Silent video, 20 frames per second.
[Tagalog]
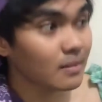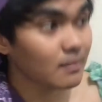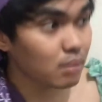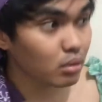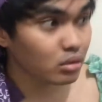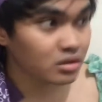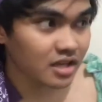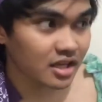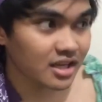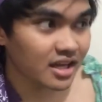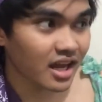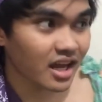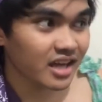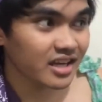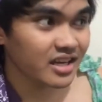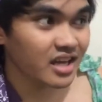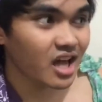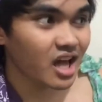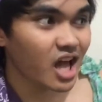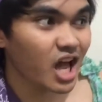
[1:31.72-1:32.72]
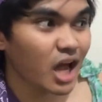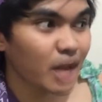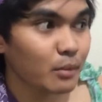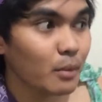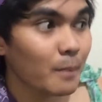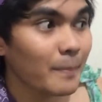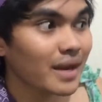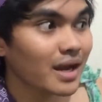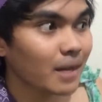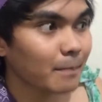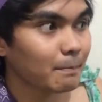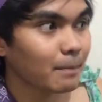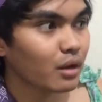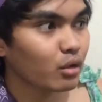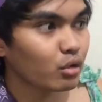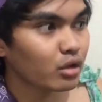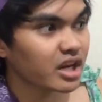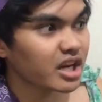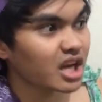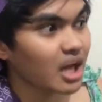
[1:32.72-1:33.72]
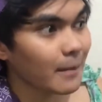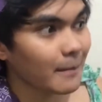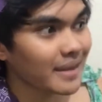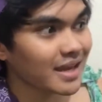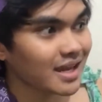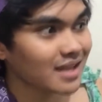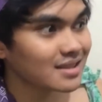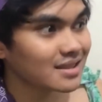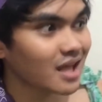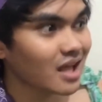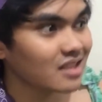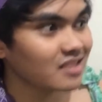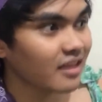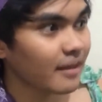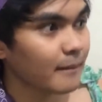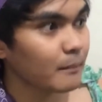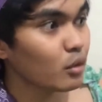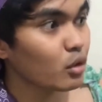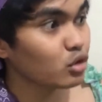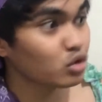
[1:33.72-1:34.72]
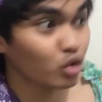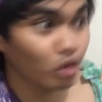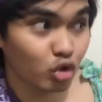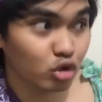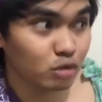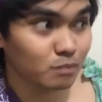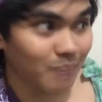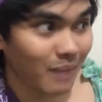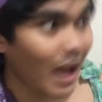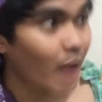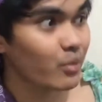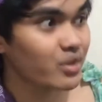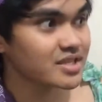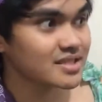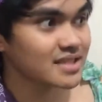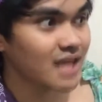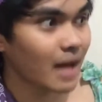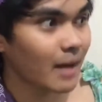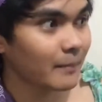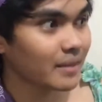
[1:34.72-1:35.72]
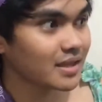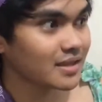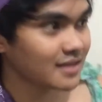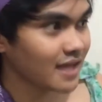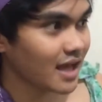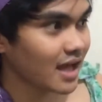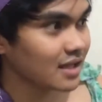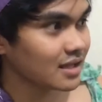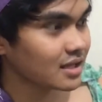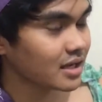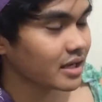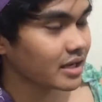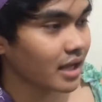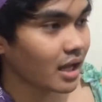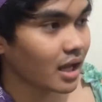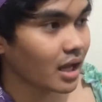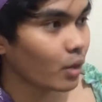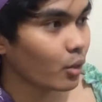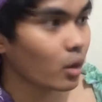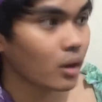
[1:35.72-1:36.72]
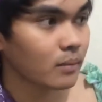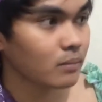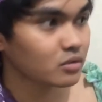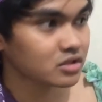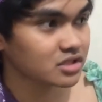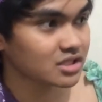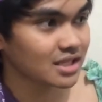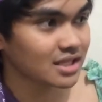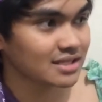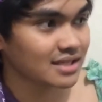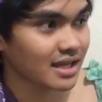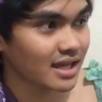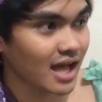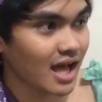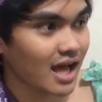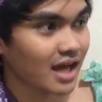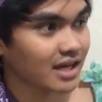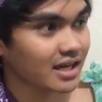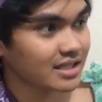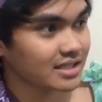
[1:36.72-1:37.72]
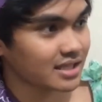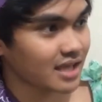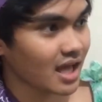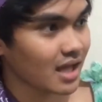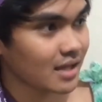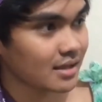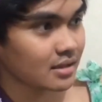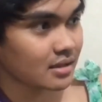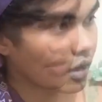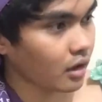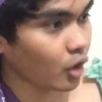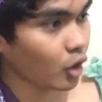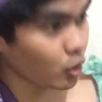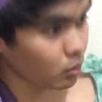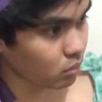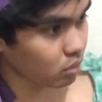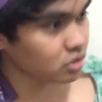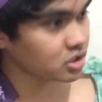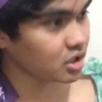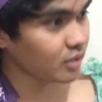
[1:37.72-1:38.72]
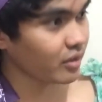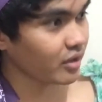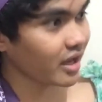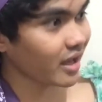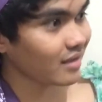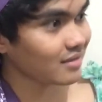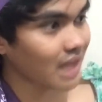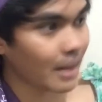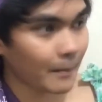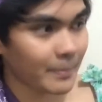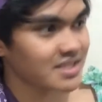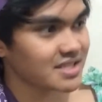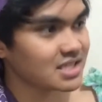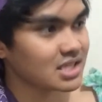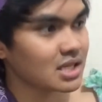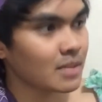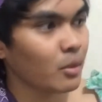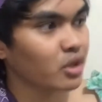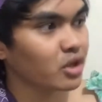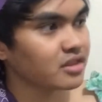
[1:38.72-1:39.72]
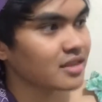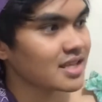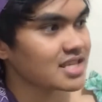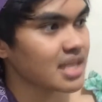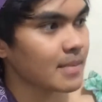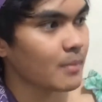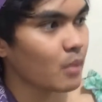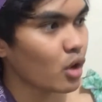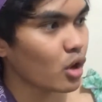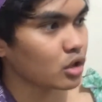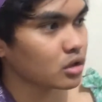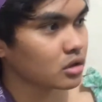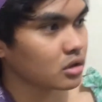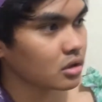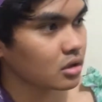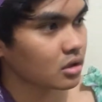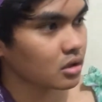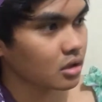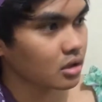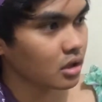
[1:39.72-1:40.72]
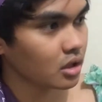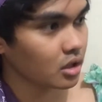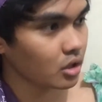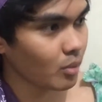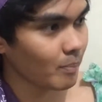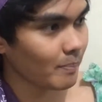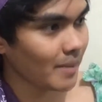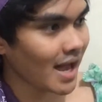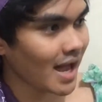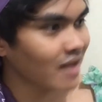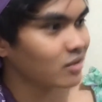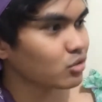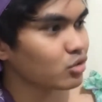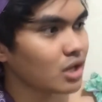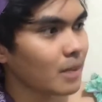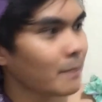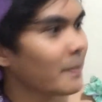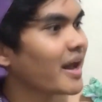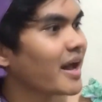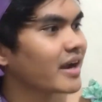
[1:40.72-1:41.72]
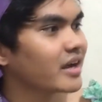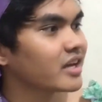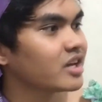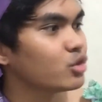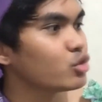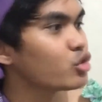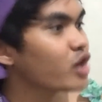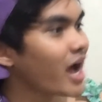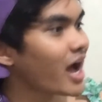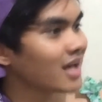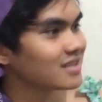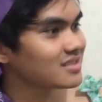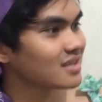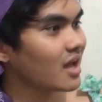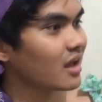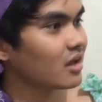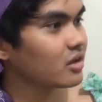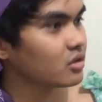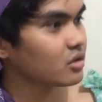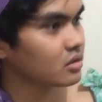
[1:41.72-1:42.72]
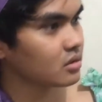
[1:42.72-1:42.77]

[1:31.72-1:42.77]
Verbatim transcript: butil ng kinakain mo, pinagpagura namin ng tatay mo. Dugot pawis namin yan, kaya wag mong sasayangin yan. Ubusin mo yan, dapat simot na simot. Yung plato na parang hinugasan.